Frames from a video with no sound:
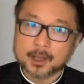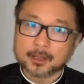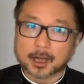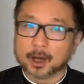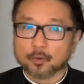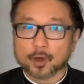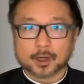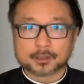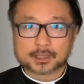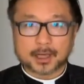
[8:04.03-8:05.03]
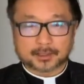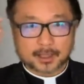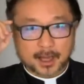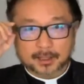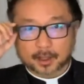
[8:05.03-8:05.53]
那我这两
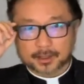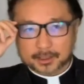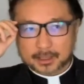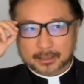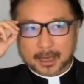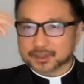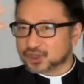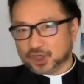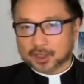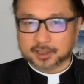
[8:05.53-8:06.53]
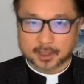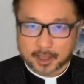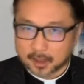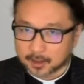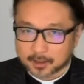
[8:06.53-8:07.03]
天看到也是，大概前天
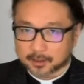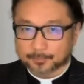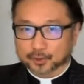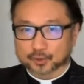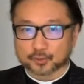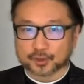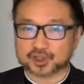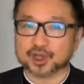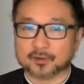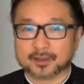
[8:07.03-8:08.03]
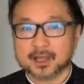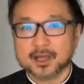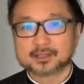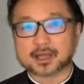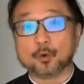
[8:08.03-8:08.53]
刚刚哥德堡就有一个新闻，
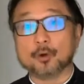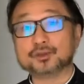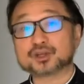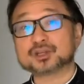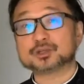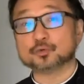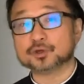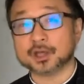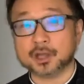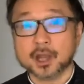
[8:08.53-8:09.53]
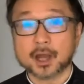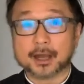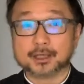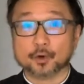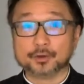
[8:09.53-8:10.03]
在我们的市中心
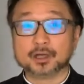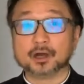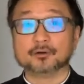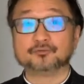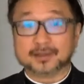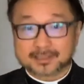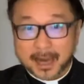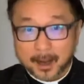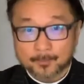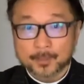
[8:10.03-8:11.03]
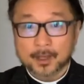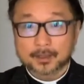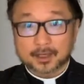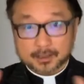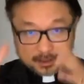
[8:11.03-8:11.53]
啊有一个坟场，
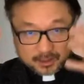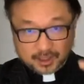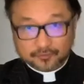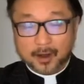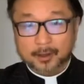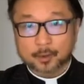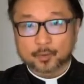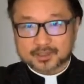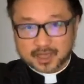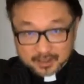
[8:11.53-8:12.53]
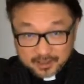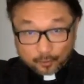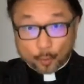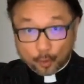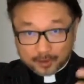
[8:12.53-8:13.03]
那个地方因为城市
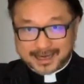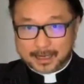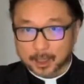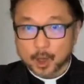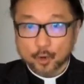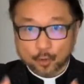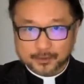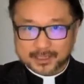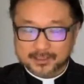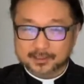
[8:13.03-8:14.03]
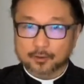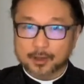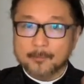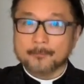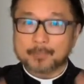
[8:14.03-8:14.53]
扩展了，扩展之后
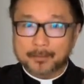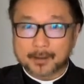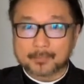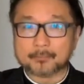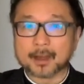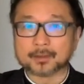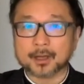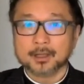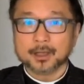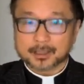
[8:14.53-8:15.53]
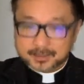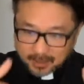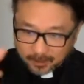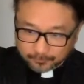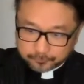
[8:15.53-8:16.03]
呢，慢慢慢慢呢啊这
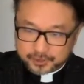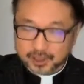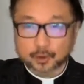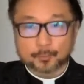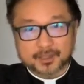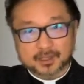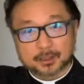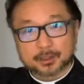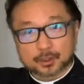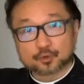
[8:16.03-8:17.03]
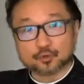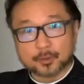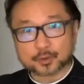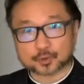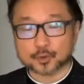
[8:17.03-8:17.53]
个附近都变成居
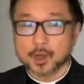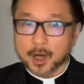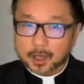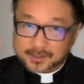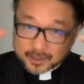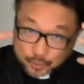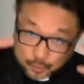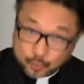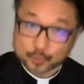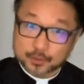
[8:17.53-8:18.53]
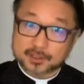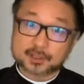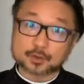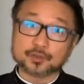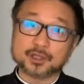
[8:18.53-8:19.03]
民区，而在最最市
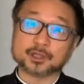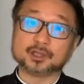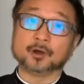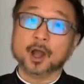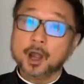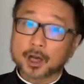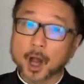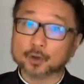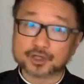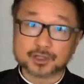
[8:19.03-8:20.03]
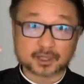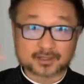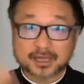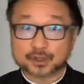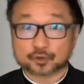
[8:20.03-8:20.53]
中心的地方，靠近那个
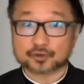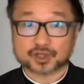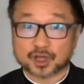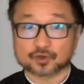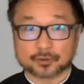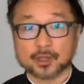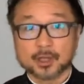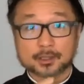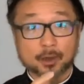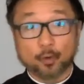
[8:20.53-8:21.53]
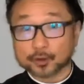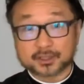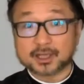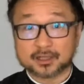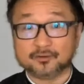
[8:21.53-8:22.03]
Central Station 那个火车
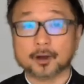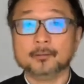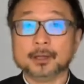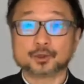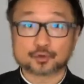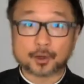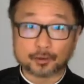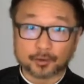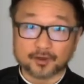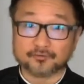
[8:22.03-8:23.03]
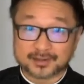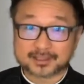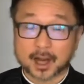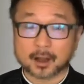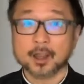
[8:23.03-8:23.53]
站地方，居然有一个坟场。